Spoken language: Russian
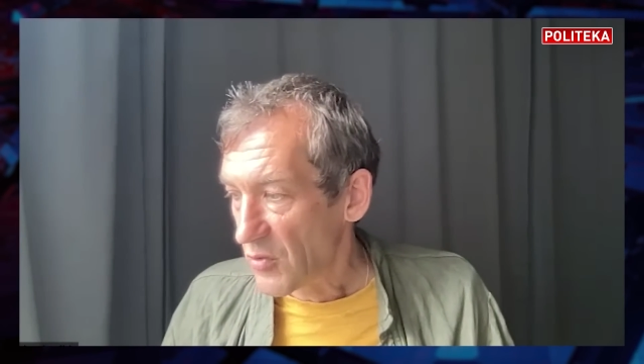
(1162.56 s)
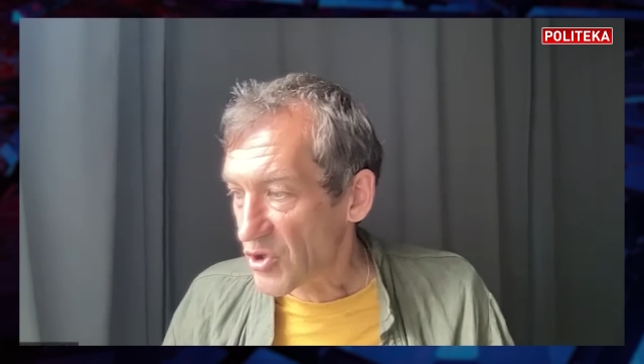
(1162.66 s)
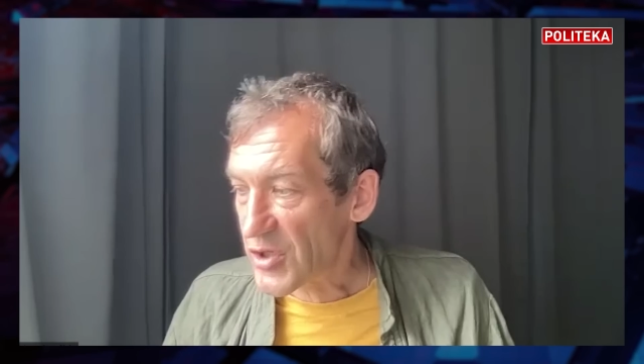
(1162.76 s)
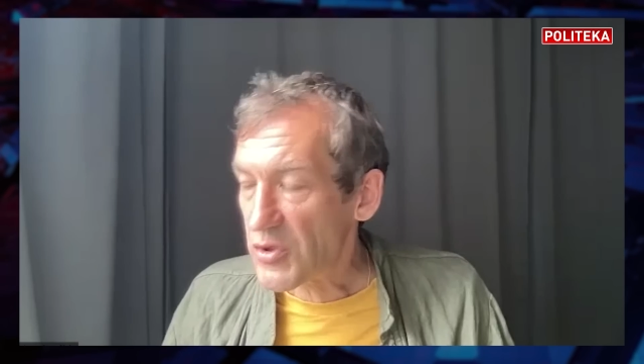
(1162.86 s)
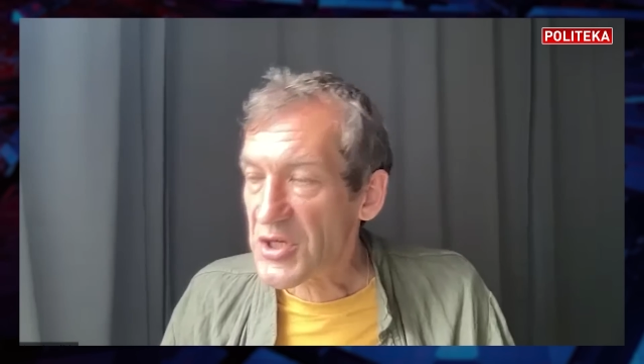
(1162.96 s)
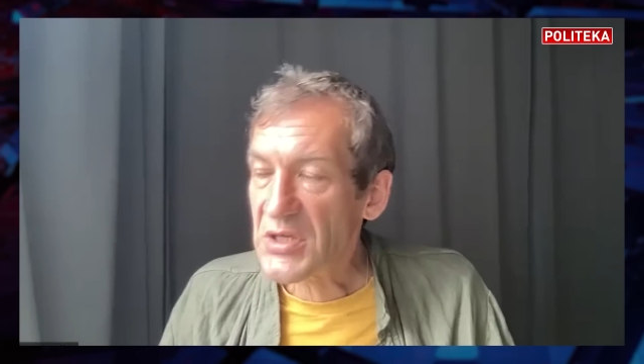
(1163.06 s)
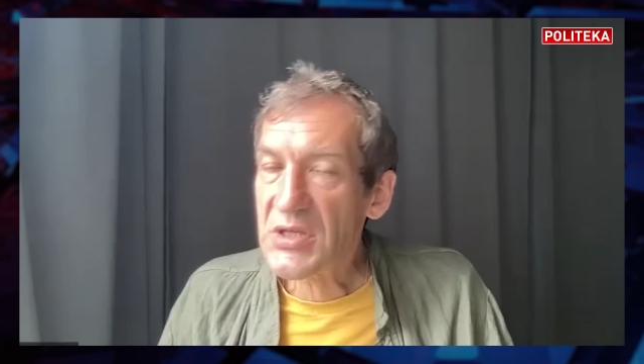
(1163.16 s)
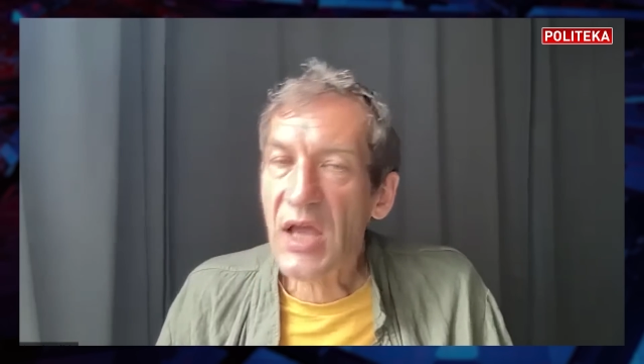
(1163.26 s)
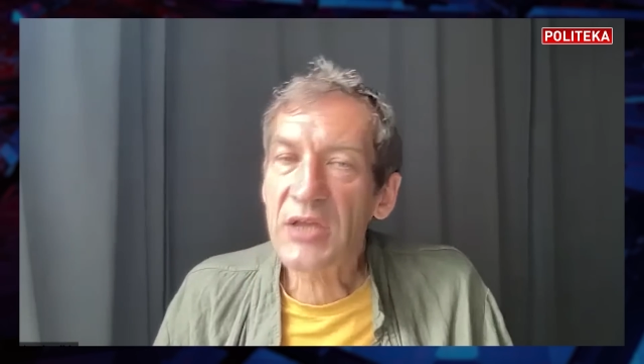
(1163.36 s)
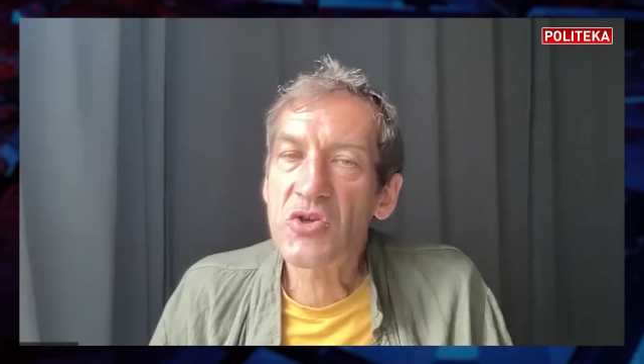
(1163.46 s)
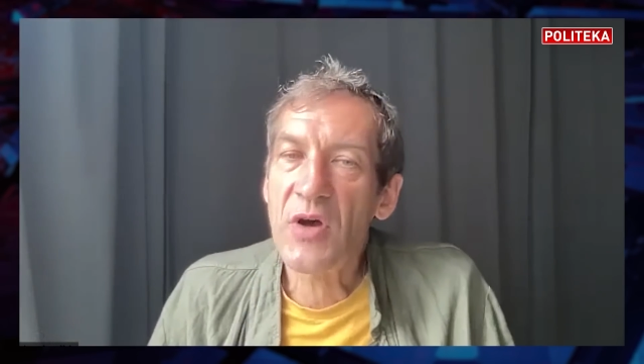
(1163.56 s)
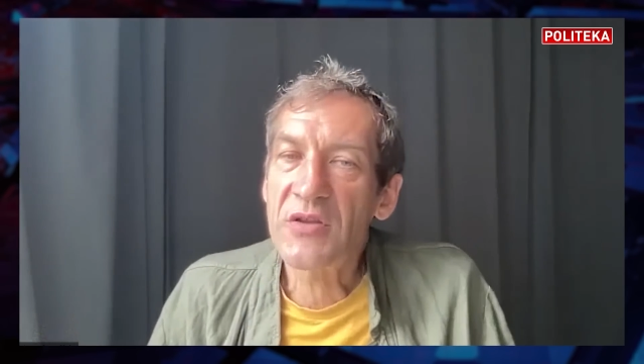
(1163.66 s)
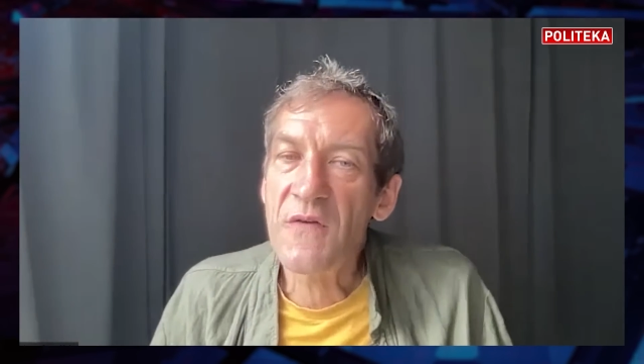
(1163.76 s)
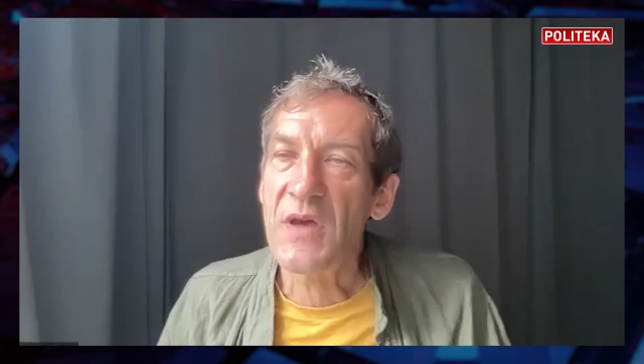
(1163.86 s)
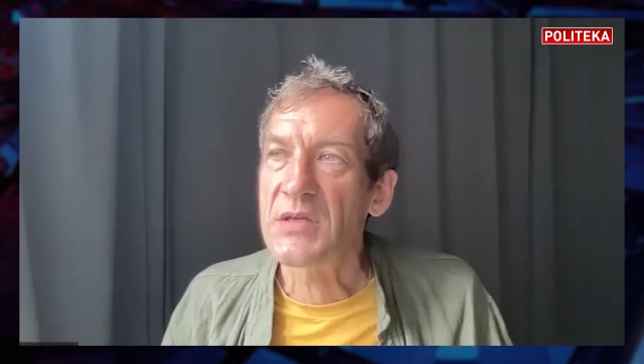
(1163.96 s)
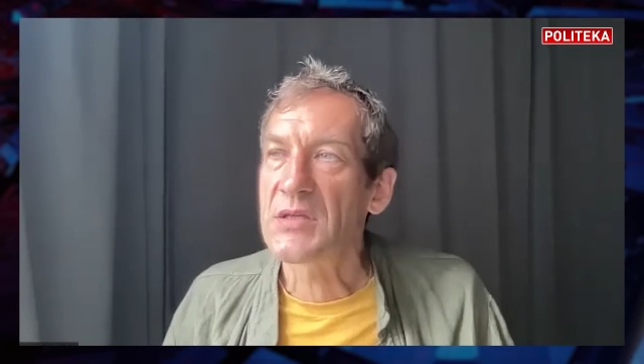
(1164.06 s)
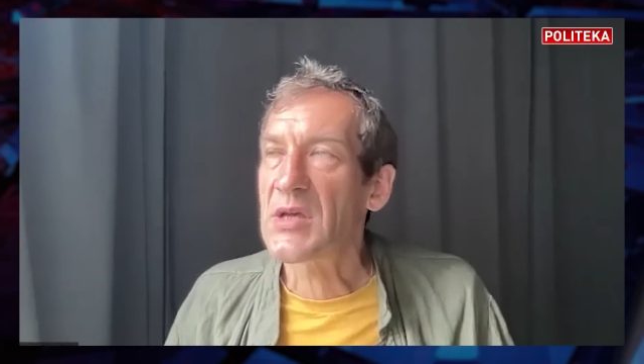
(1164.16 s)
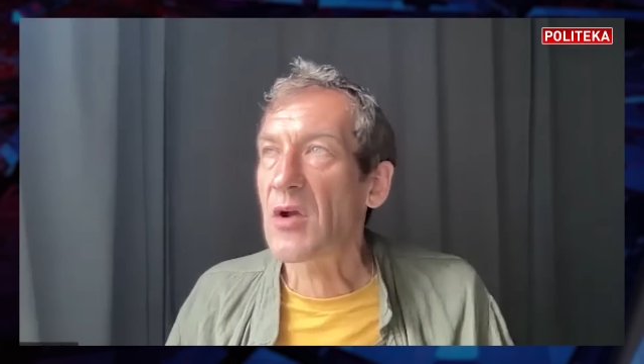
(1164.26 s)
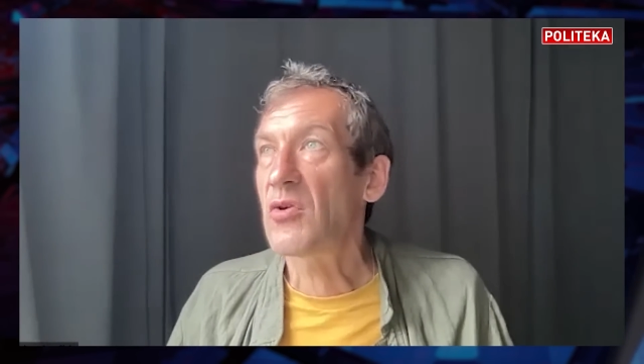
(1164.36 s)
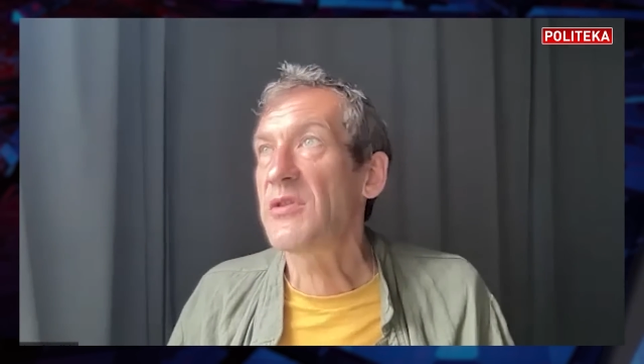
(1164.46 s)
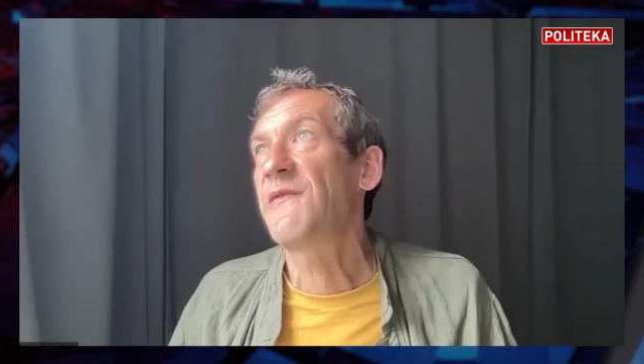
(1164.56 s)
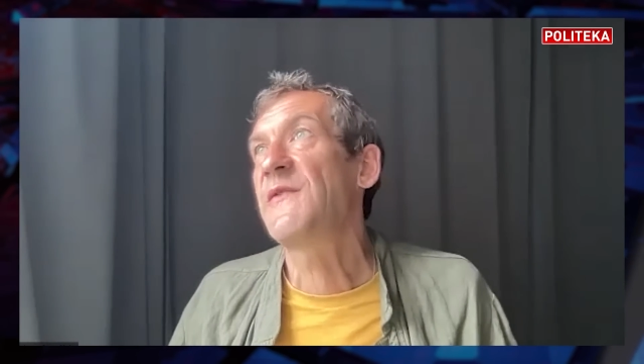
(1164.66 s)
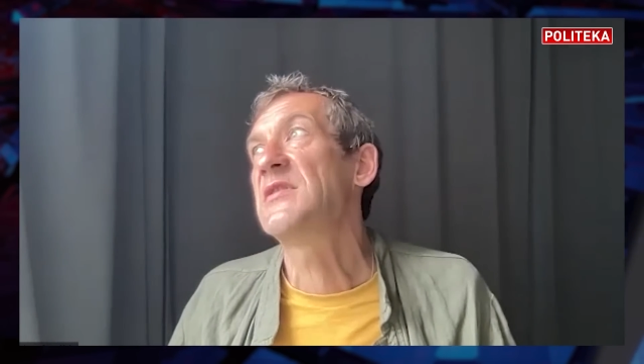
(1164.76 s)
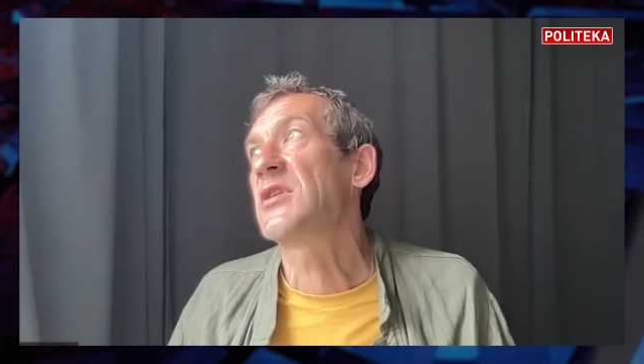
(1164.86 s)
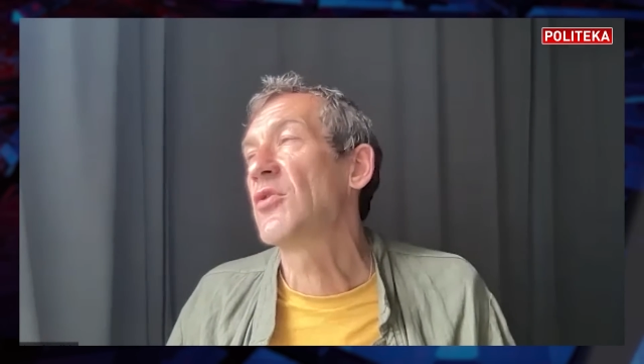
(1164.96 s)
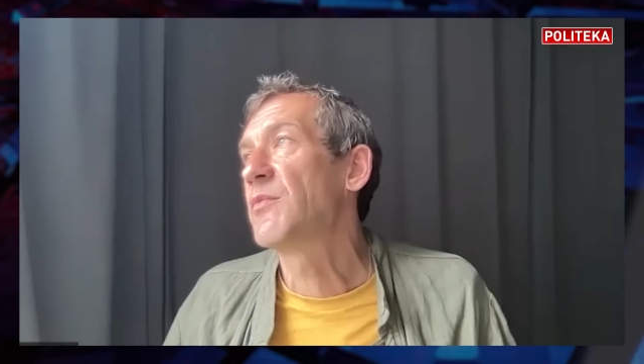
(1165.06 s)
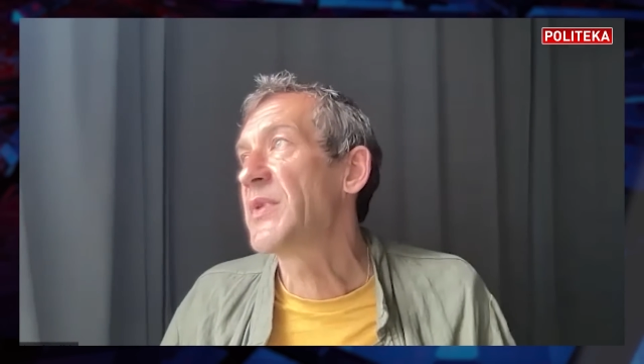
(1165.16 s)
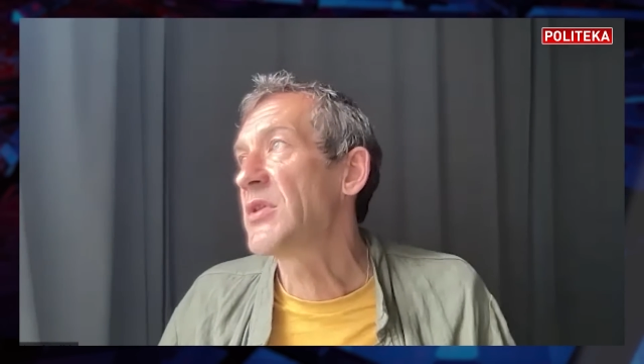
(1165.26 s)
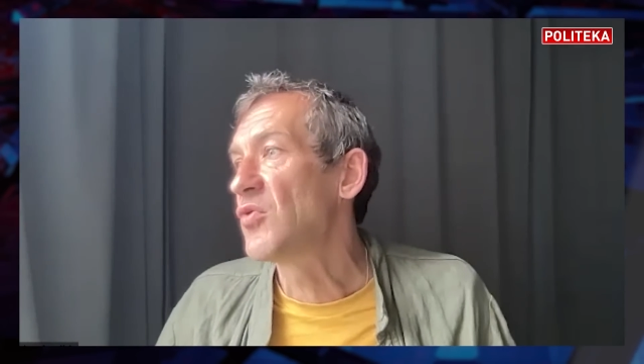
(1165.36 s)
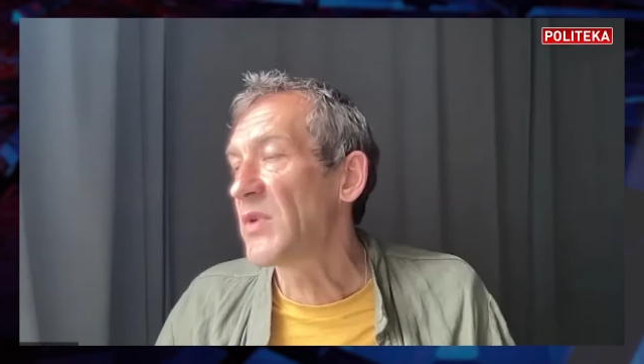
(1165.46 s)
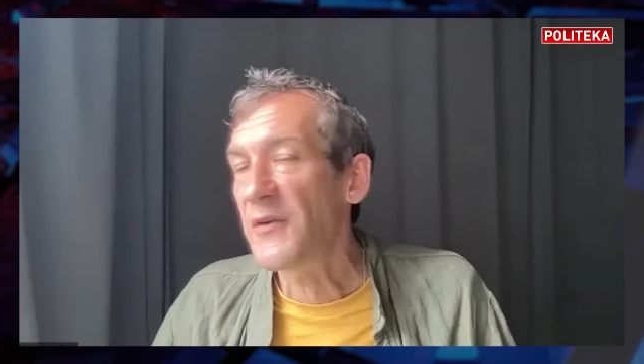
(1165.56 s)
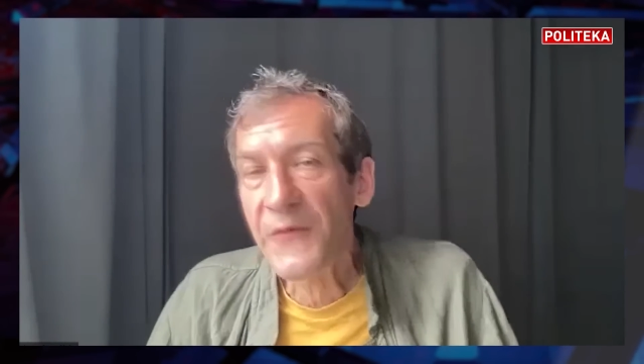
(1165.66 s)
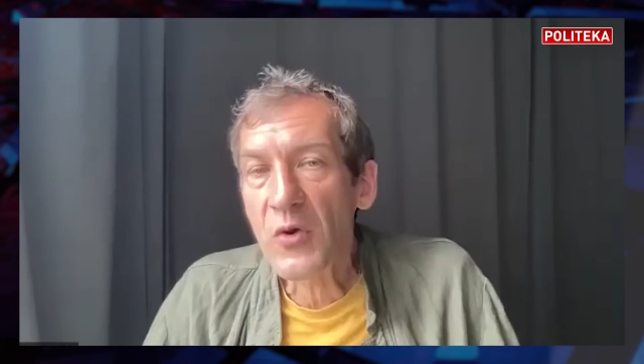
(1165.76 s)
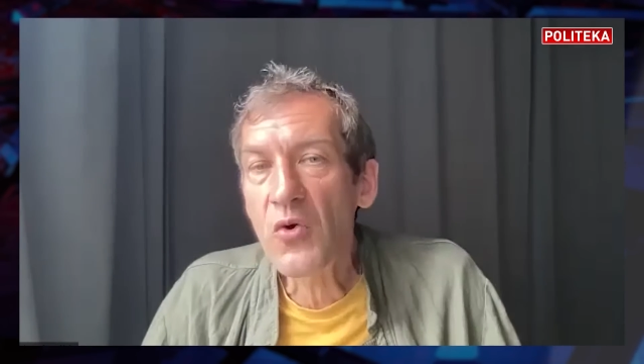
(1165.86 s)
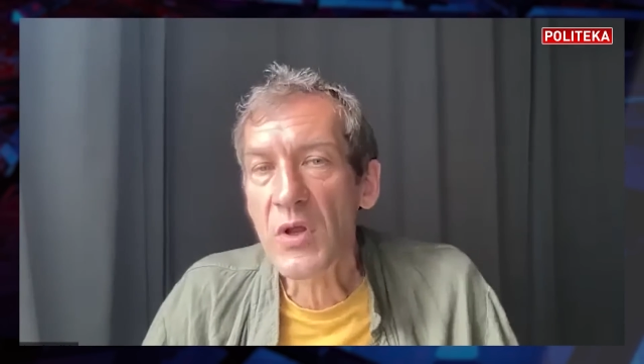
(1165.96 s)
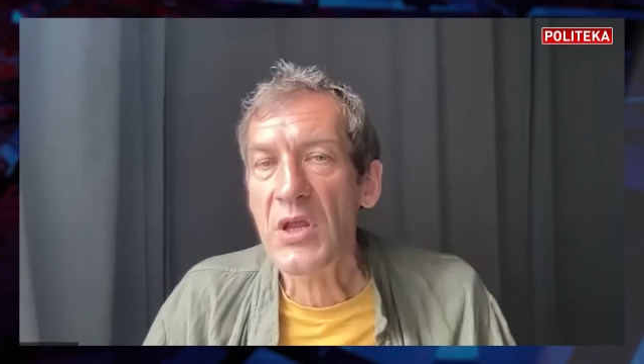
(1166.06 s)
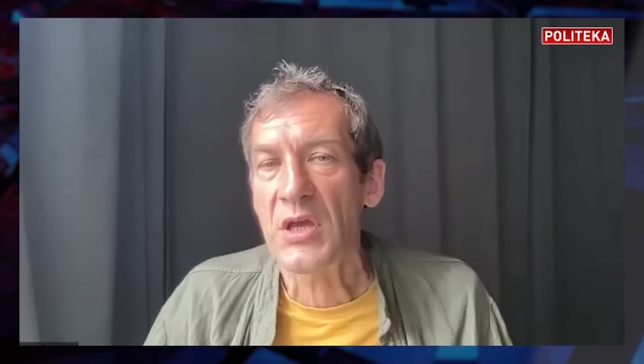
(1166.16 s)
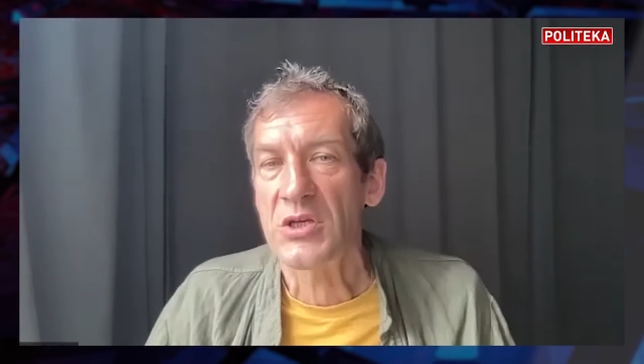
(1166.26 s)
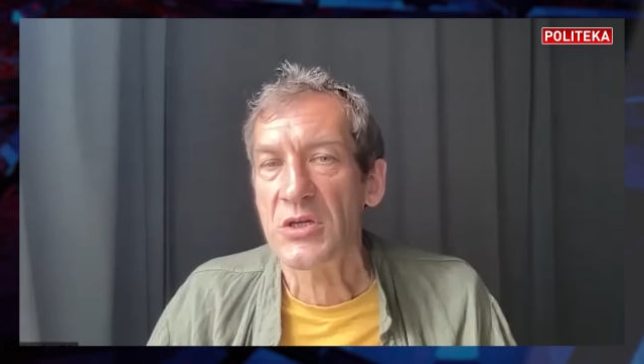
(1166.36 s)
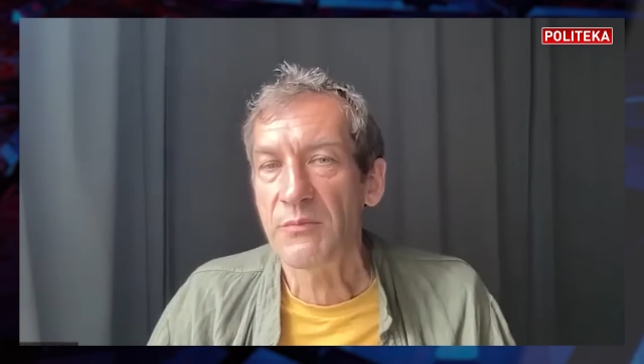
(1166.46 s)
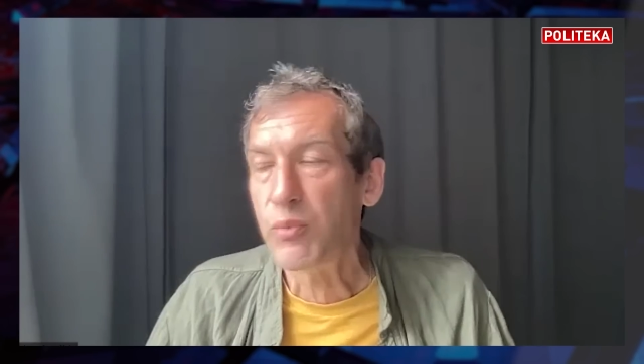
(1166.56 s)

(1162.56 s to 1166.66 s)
Уже уже не знает, что ответить. Законы физики он придумал. А фигура речи.